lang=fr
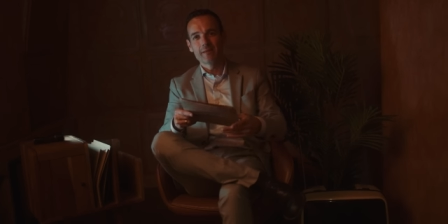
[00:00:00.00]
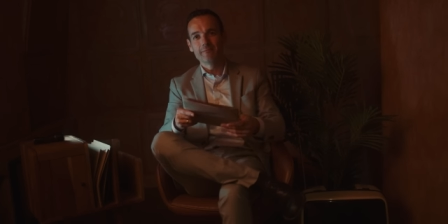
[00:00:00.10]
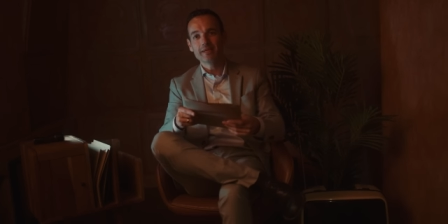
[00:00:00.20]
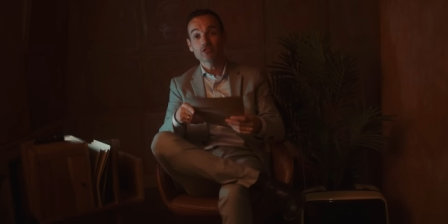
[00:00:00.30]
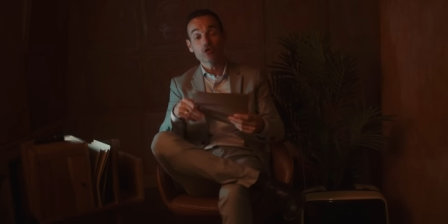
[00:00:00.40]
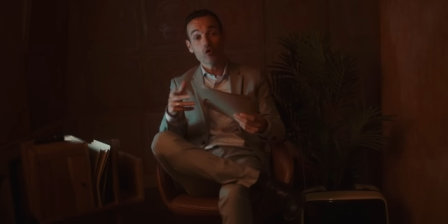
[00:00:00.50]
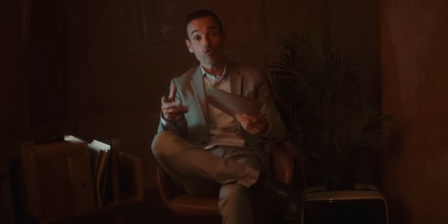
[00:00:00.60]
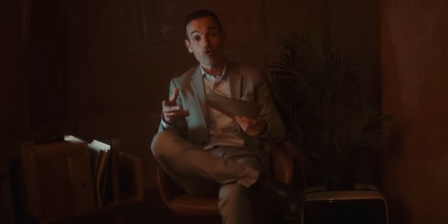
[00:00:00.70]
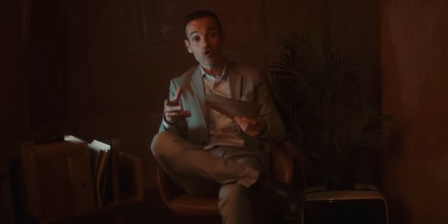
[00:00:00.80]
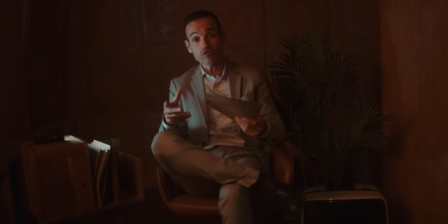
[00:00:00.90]
Mais
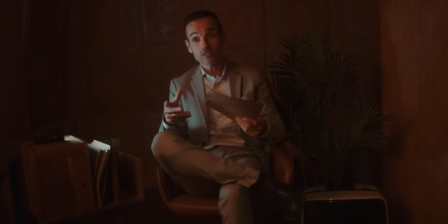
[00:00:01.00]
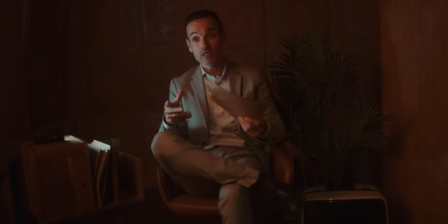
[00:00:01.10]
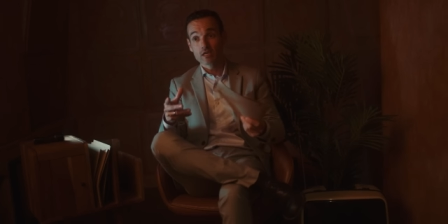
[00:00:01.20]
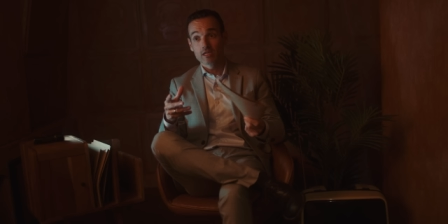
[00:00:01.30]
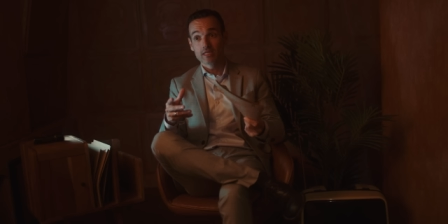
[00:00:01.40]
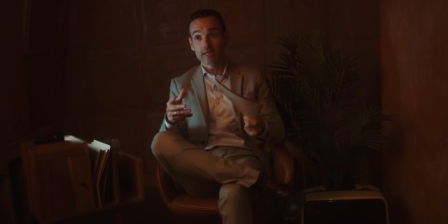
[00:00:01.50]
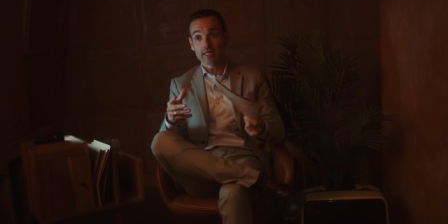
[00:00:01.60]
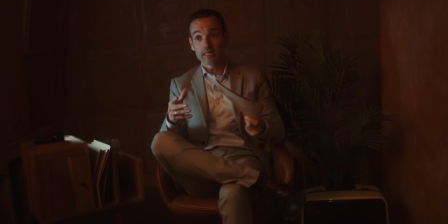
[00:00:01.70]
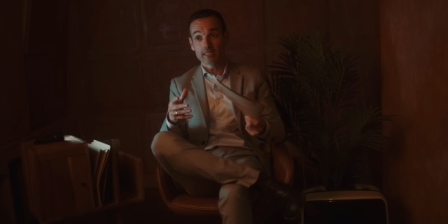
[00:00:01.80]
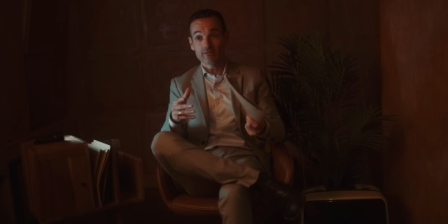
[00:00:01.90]
selon Klaus, les,
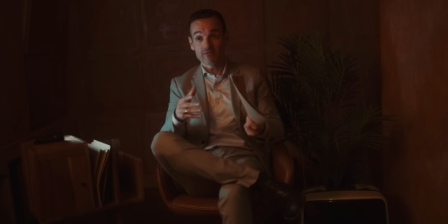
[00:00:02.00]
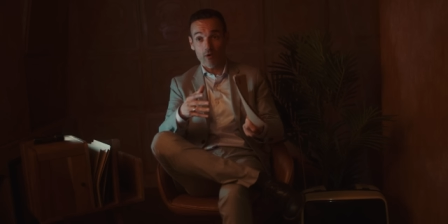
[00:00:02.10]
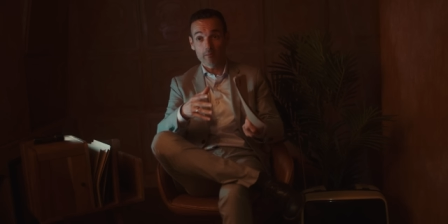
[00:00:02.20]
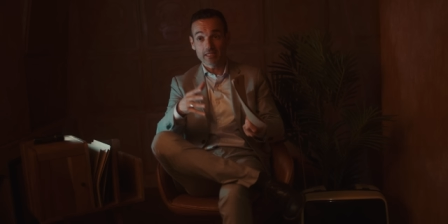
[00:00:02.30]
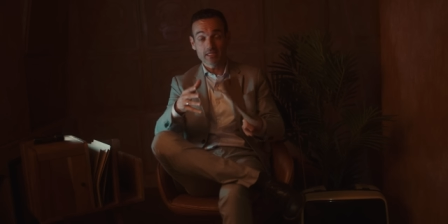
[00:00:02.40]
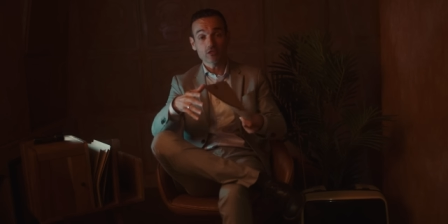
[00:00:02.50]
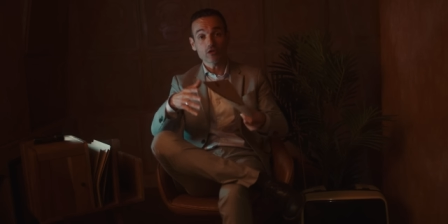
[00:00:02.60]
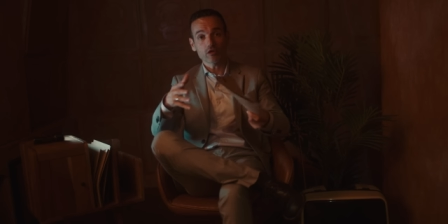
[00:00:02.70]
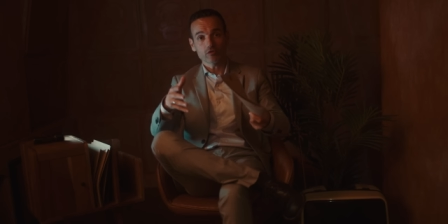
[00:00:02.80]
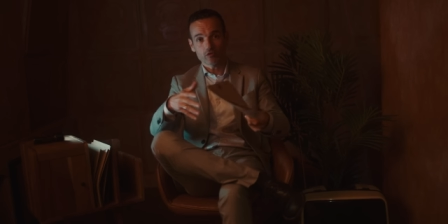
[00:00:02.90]
différents
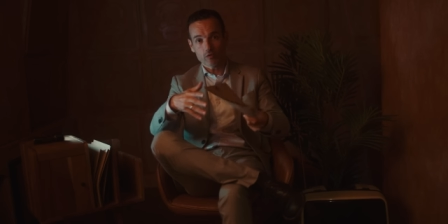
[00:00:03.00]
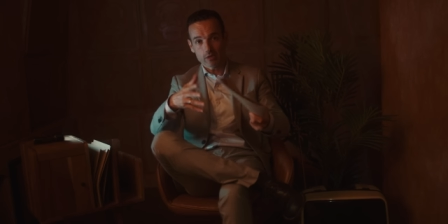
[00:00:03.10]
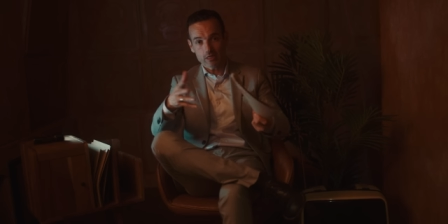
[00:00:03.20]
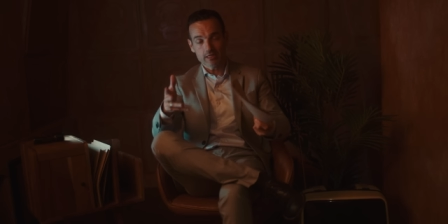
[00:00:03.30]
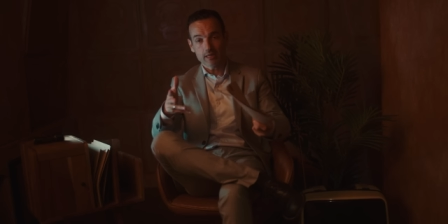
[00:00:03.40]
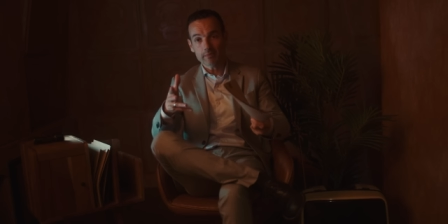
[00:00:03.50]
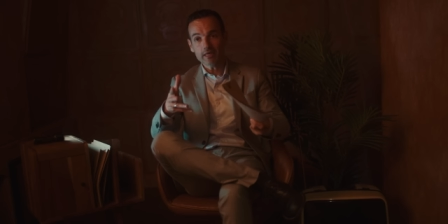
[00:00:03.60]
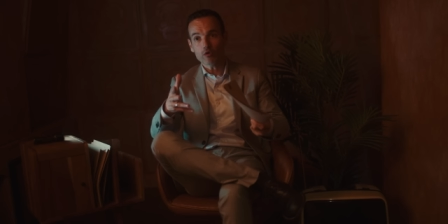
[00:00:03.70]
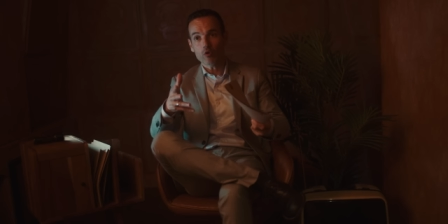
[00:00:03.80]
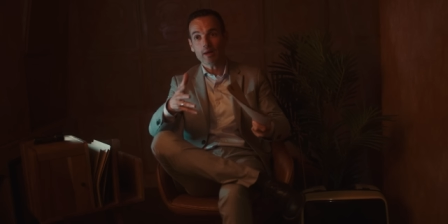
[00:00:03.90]
bâtisseurs de Göbekli
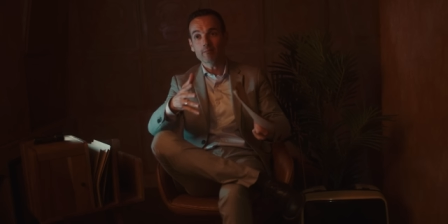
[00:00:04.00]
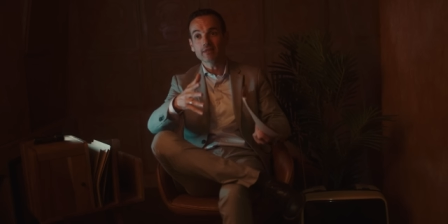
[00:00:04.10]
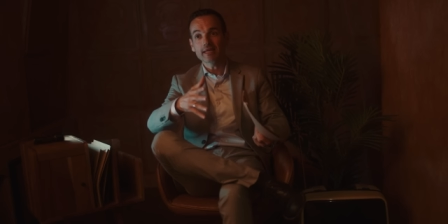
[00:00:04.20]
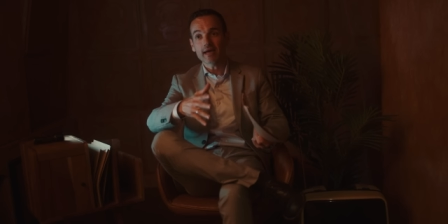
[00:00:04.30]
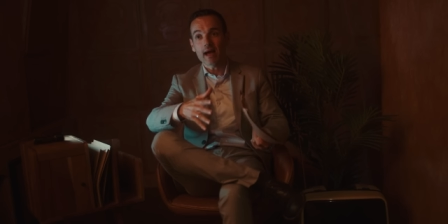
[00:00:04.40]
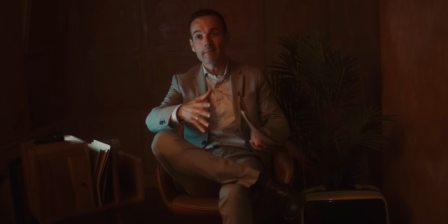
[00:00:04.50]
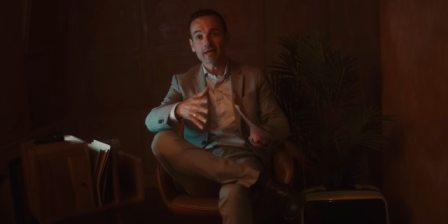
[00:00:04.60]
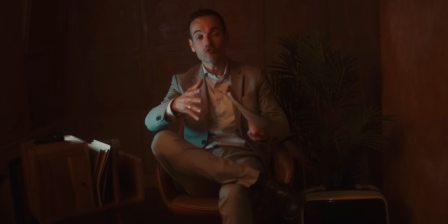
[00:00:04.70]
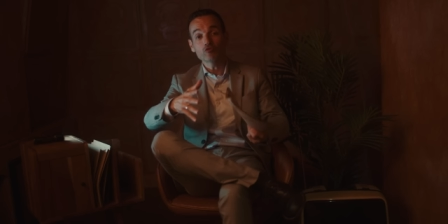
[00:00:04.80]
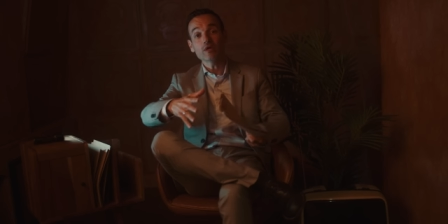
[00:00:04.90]
Tepe auraient peut-être
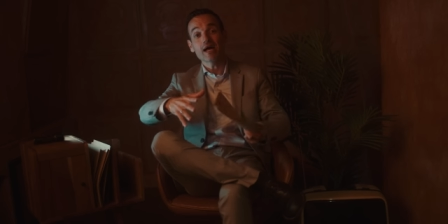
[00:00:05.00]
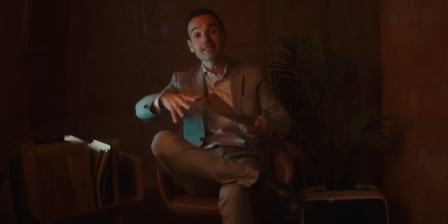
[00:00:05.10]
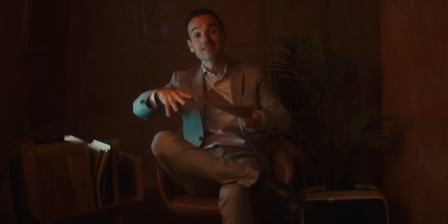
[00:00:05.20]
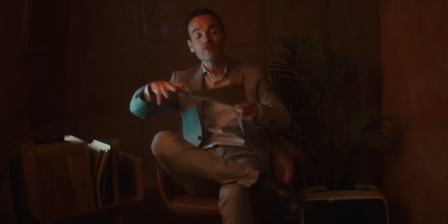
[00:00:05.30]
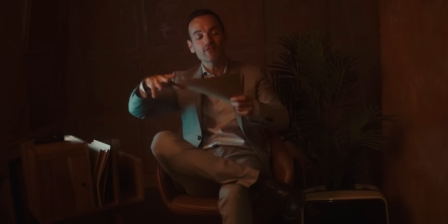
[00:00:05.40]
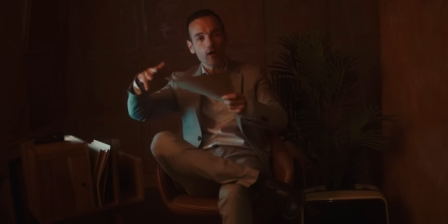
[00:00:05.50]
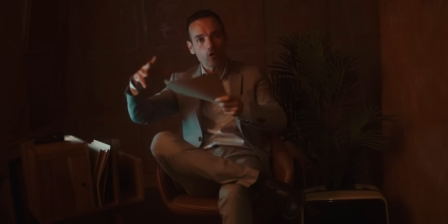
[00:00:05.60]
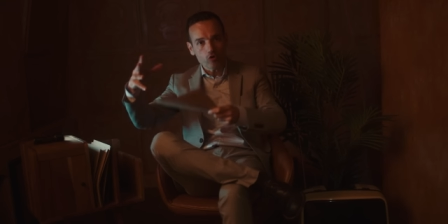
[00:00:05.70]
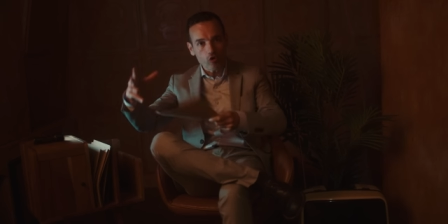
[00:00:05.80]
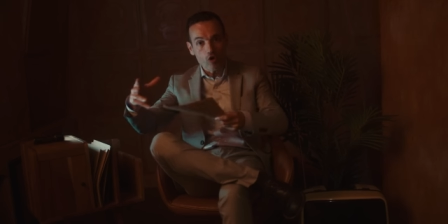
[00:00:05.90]
appartenu à
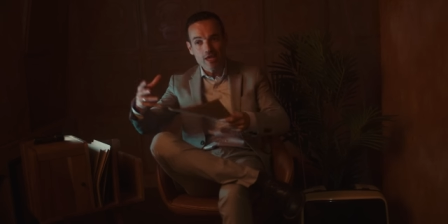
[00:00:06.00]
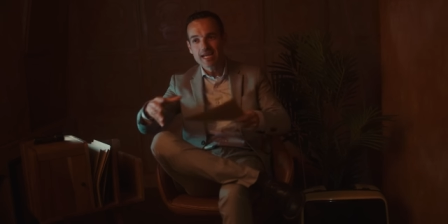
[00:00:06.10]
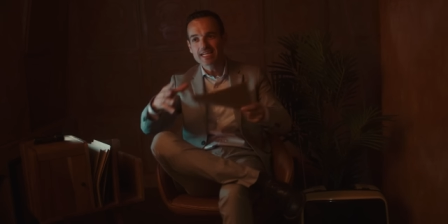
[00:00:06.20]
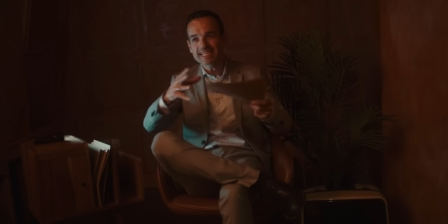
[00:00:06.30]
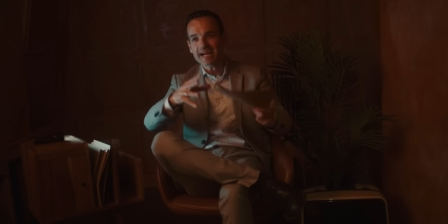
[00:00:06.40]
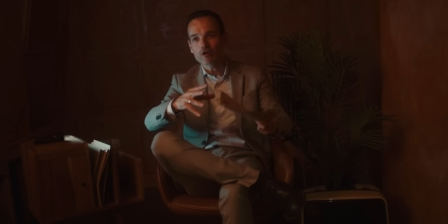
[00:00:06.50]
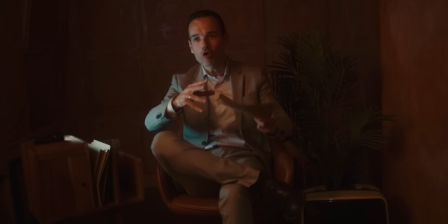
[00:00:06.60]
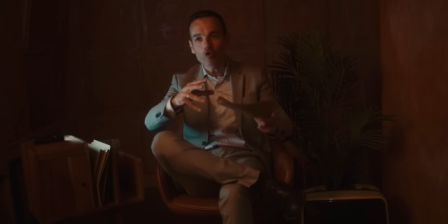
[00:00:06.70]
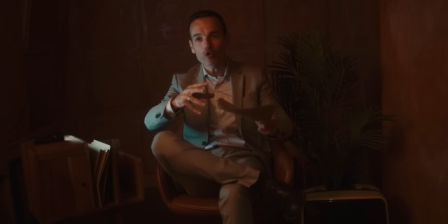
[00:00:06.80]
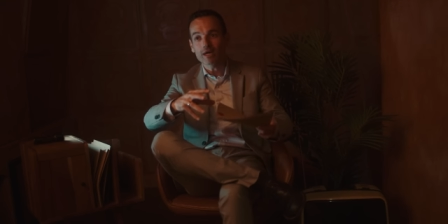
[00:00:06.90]
différents clans, et chaque
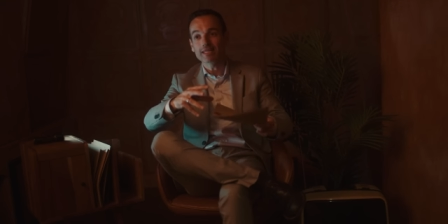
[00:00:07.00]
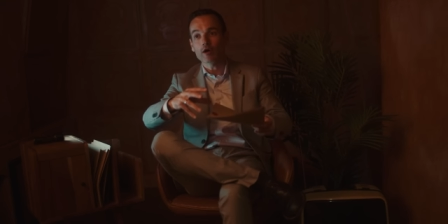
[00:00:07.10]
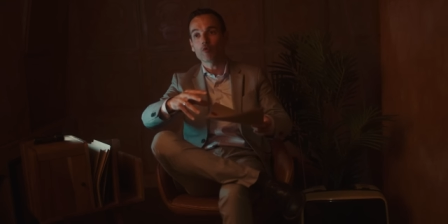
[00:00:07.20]
clan aurait été